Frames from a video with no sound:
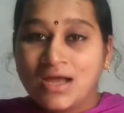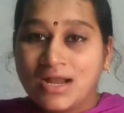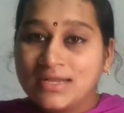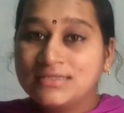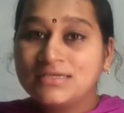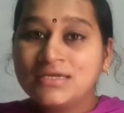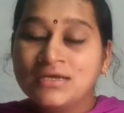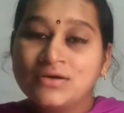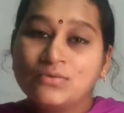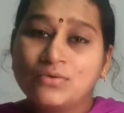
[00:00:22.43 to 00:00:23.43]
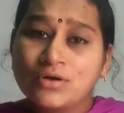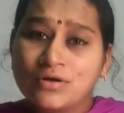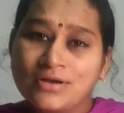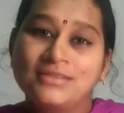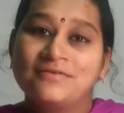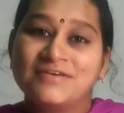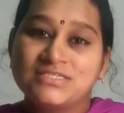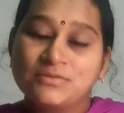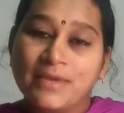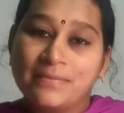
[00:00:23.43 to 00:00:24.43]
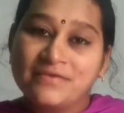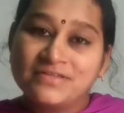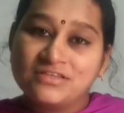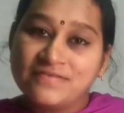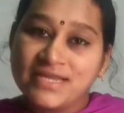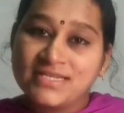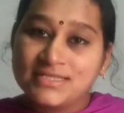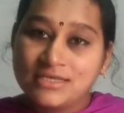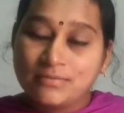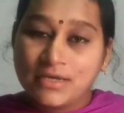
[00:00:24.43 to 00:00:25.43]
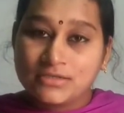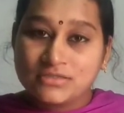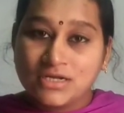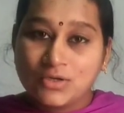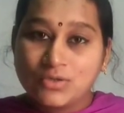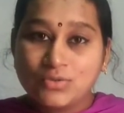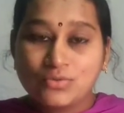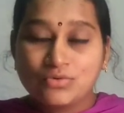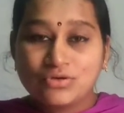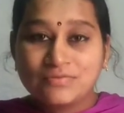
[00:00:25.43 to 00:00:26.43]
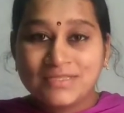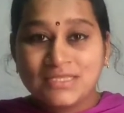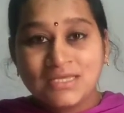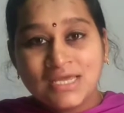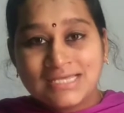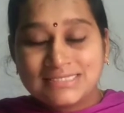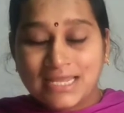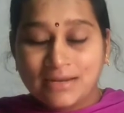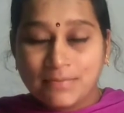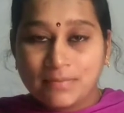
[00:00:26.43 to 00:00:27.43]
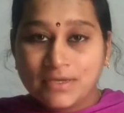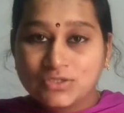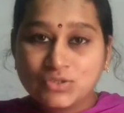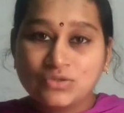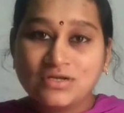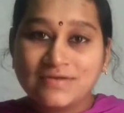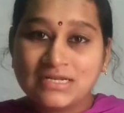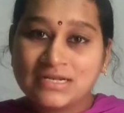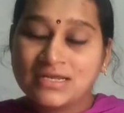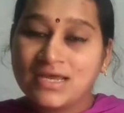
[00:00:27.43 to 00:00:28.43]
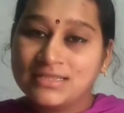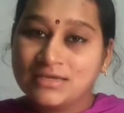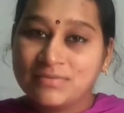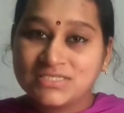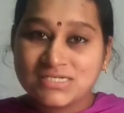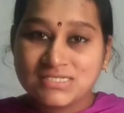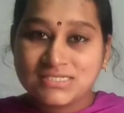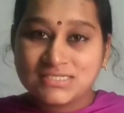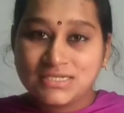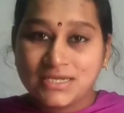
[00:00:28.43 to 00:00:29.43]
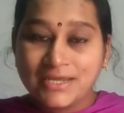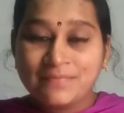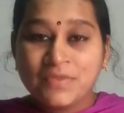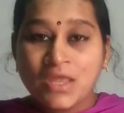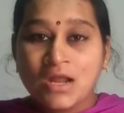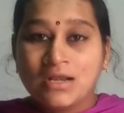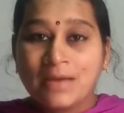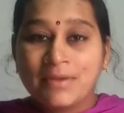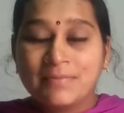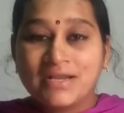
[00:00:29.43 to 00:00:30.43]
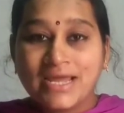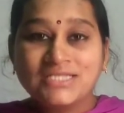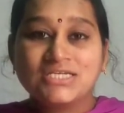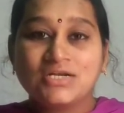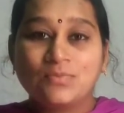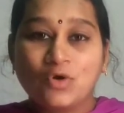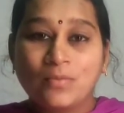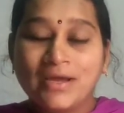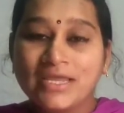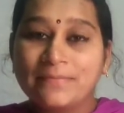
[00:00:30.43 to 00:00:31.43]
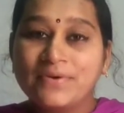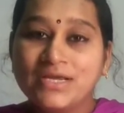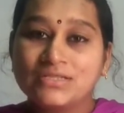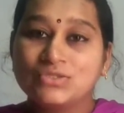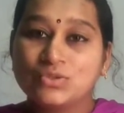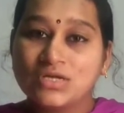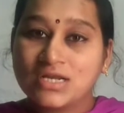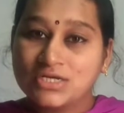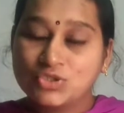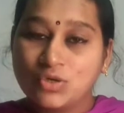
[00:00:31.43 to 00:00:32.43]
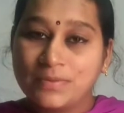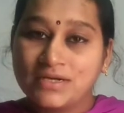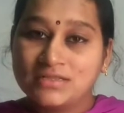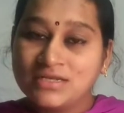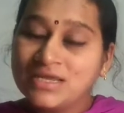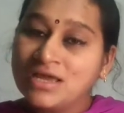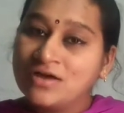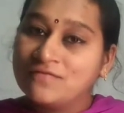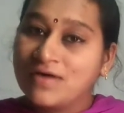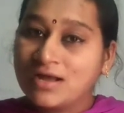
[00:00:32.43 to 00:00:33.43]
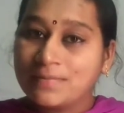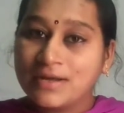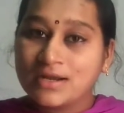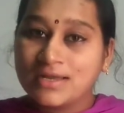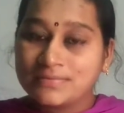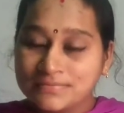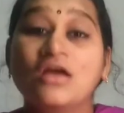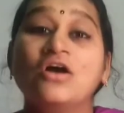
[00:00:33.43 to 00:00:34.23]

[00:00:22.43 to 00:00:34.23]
அல்லது உங்கள் குழந்த ஃபஸ்ட்டு பேபி வந்து வெயிட் அதிகமாக இருந்தாலும் உங்களுக்கு வந்து செகண்ட் பேபிக்கும் சுகர் வர்றதுக்கு அதிகமாக சான்சஸ் இருக்குது நம்ம இப்போ டயட் சாட் மூலமாக எப்படி அந்த சுகரை கண்ட்ரோல் பண்ணுறதுன்னு வாங்க பார்க்கலாம்